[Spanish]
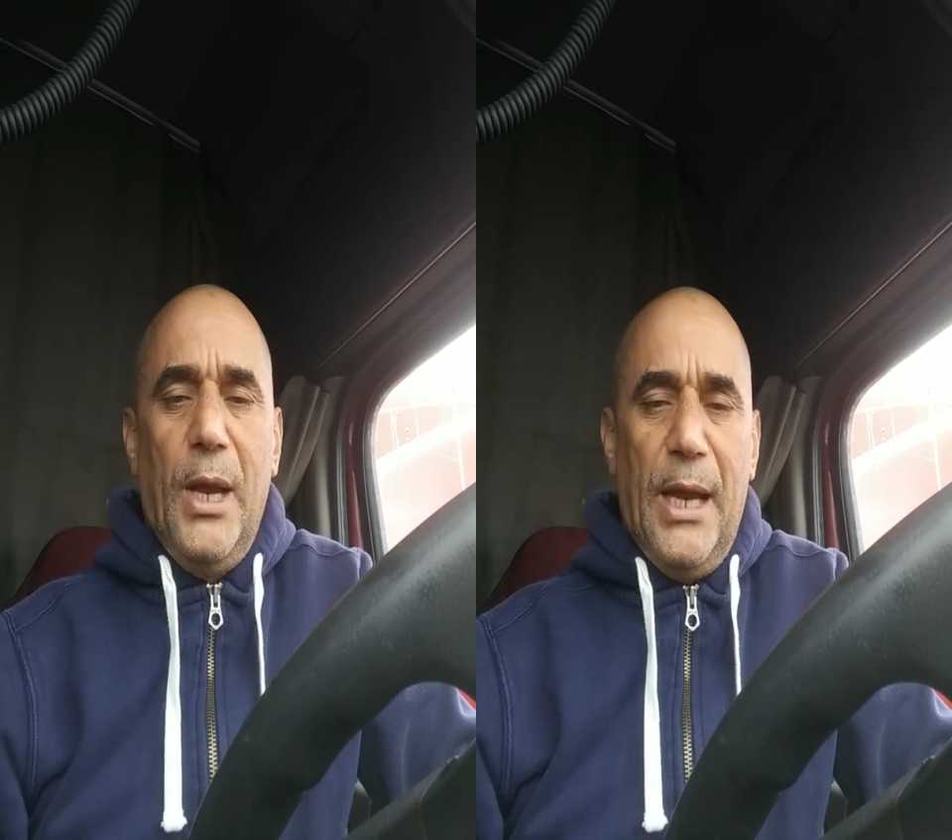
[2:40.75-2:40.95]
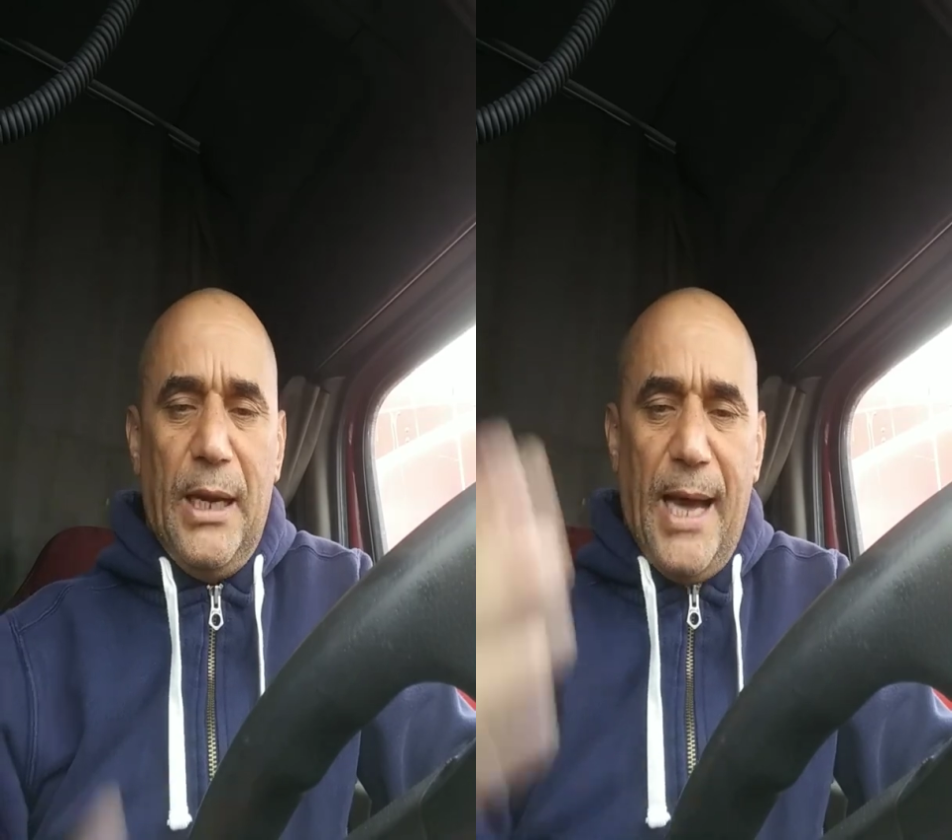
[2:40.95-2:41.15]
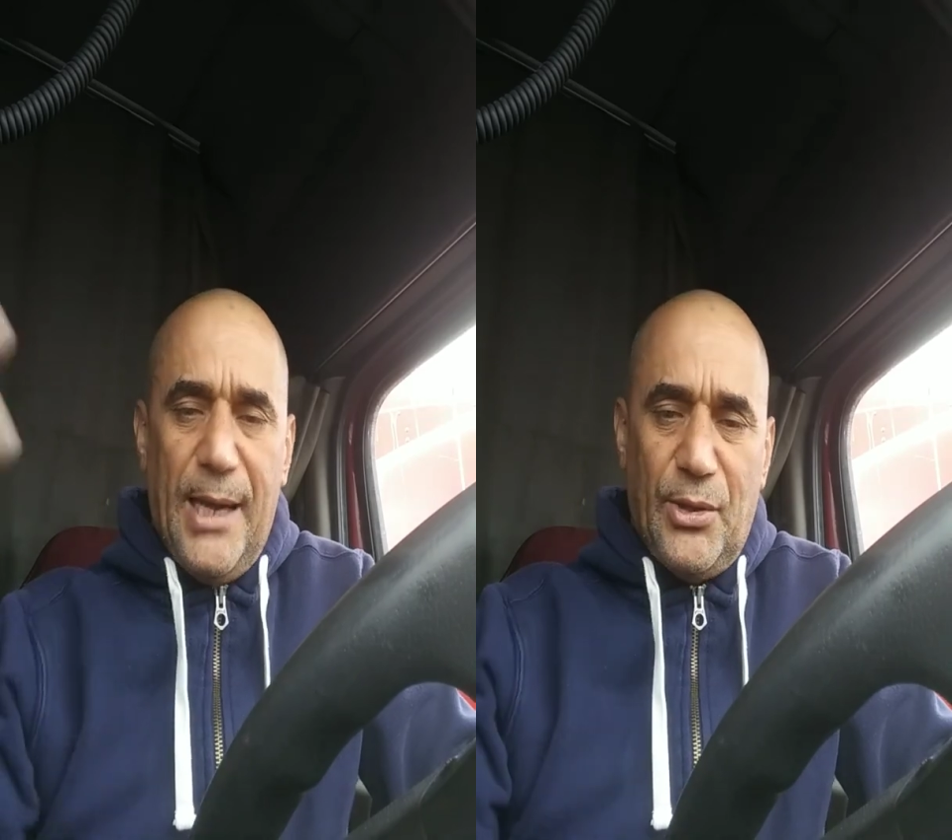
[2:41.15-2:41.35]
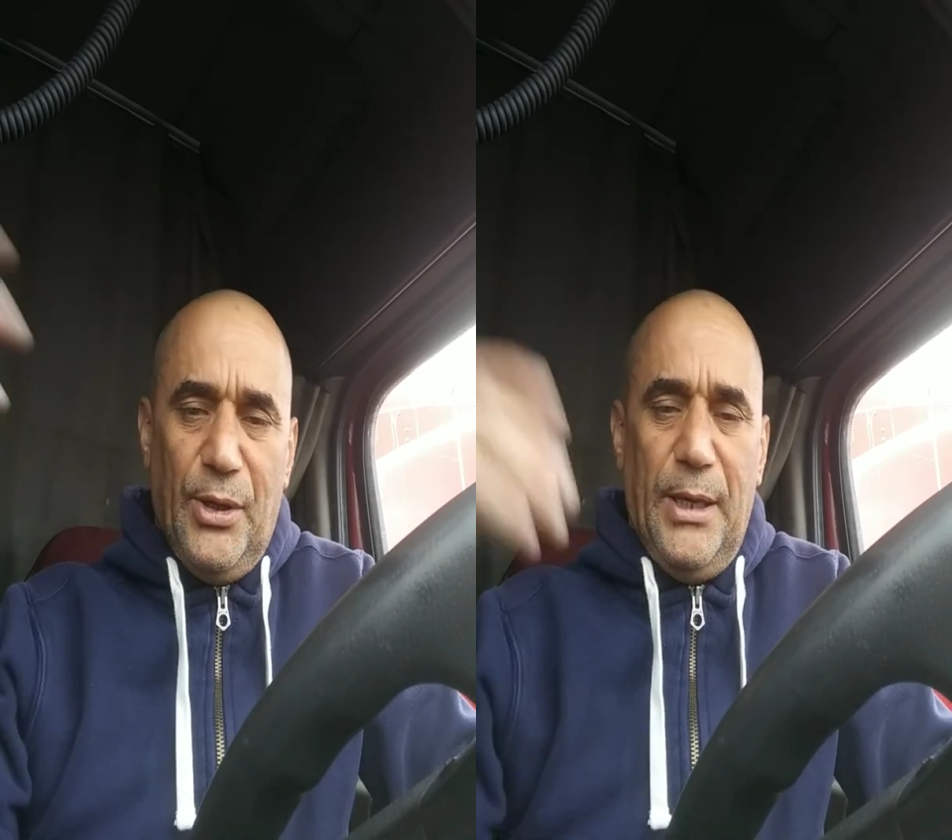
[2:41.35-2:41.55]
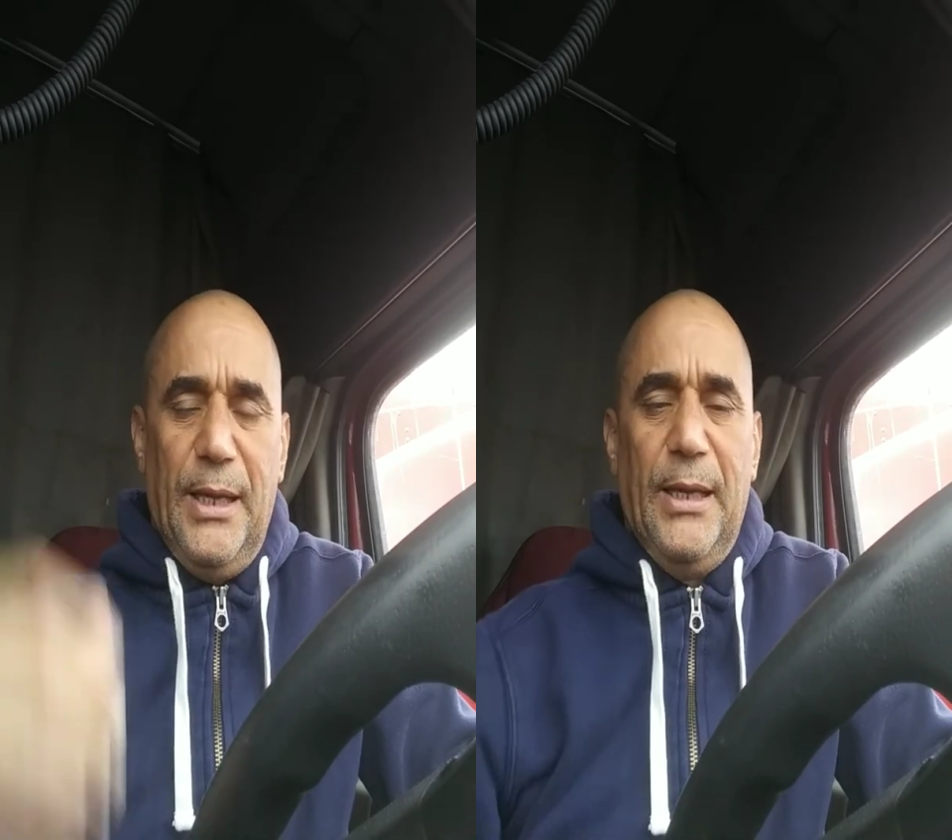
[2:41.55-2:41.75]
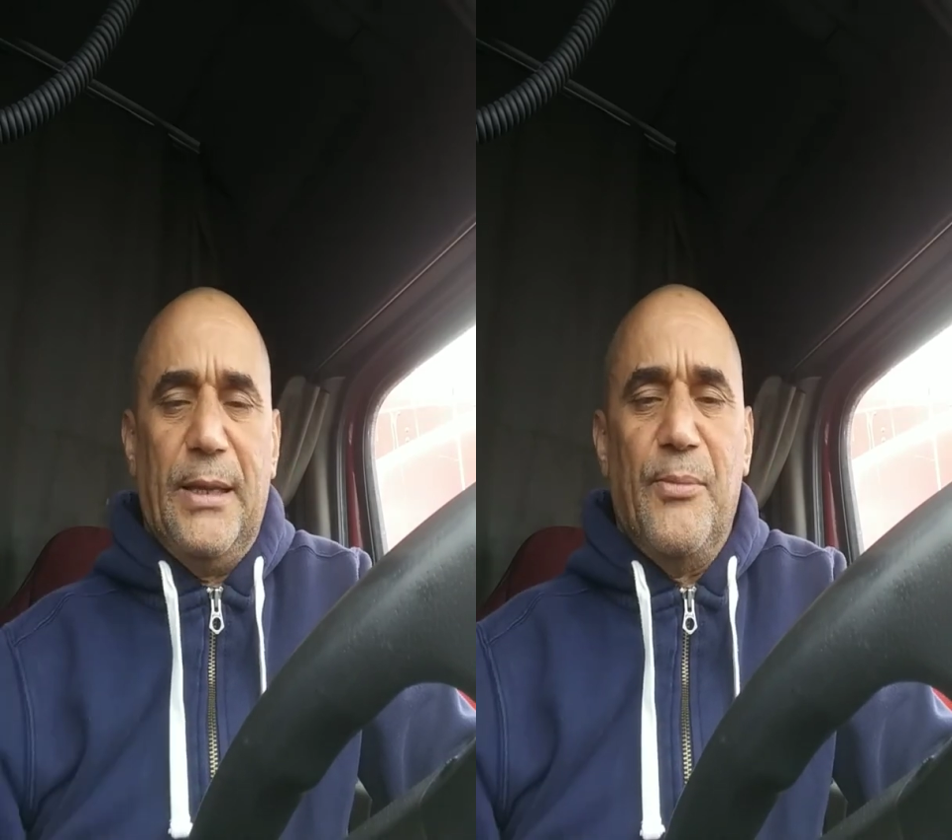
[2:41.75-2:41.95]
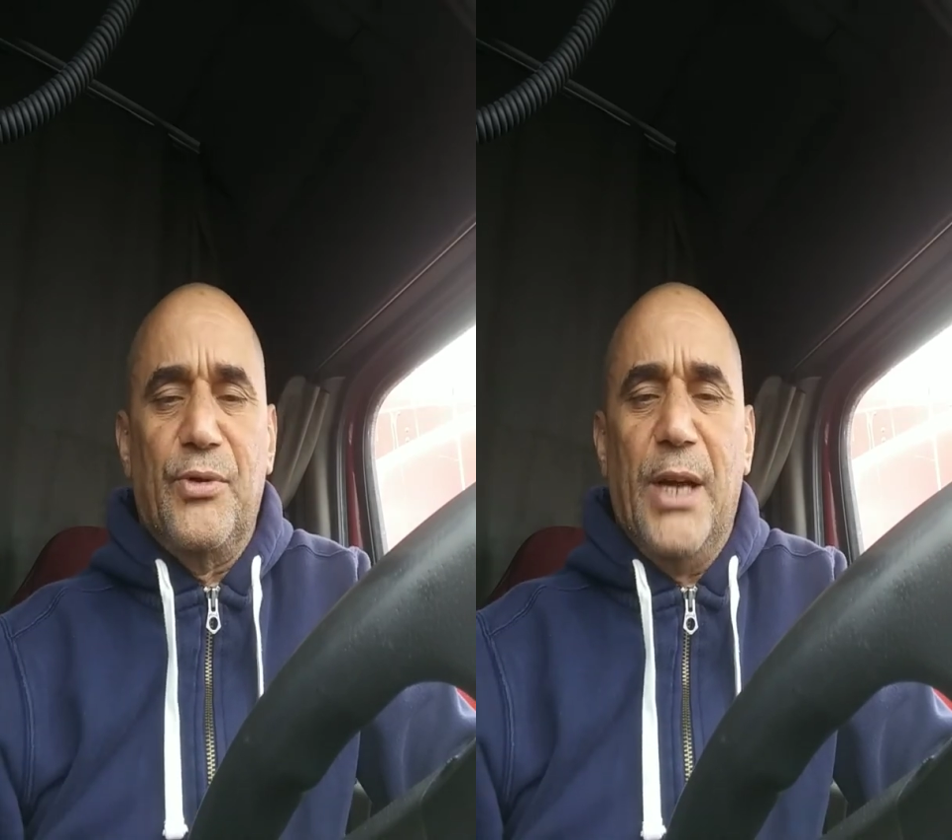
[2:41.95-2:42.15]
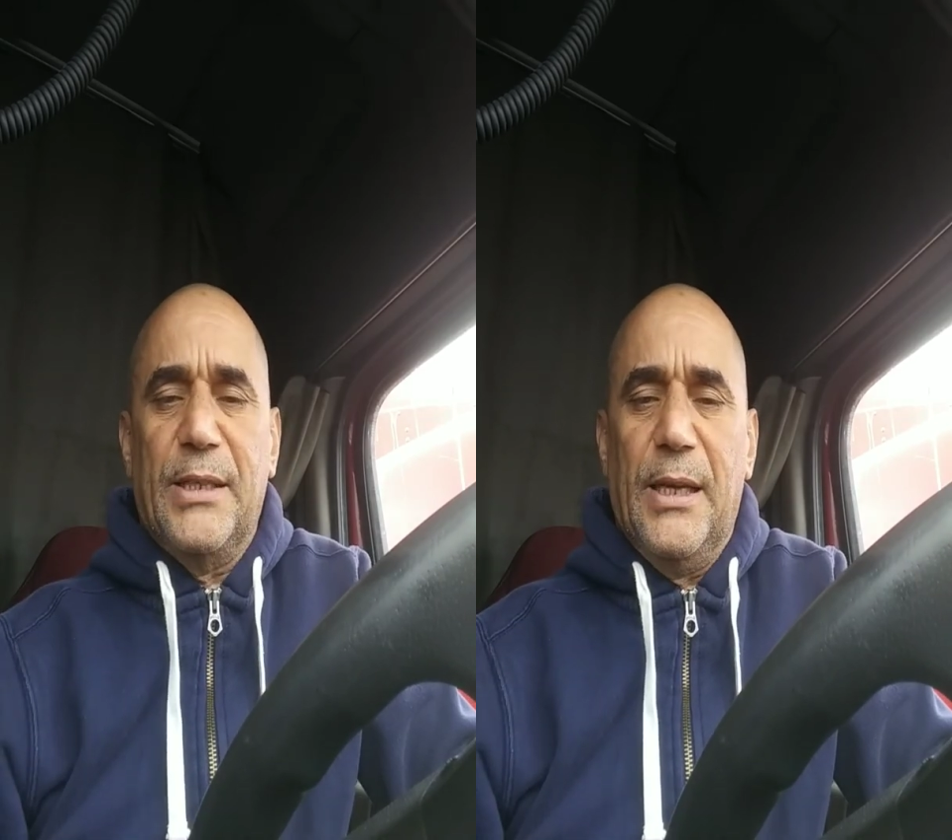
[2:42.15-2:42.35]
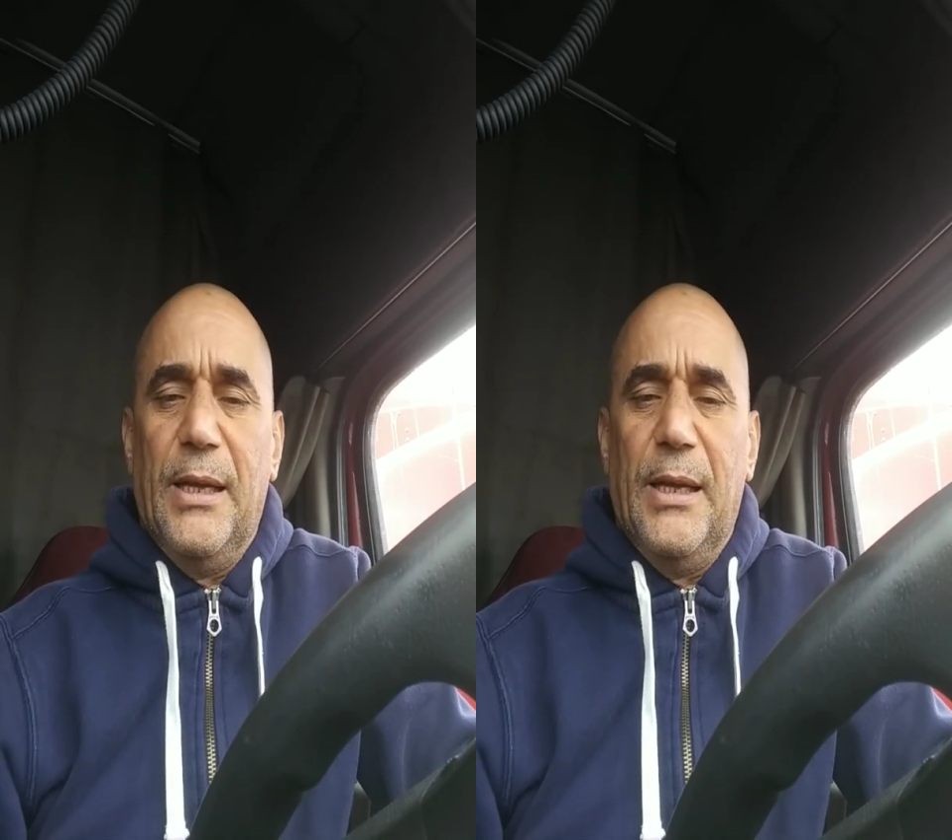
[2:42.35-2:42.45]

el caso de, esta muchacha,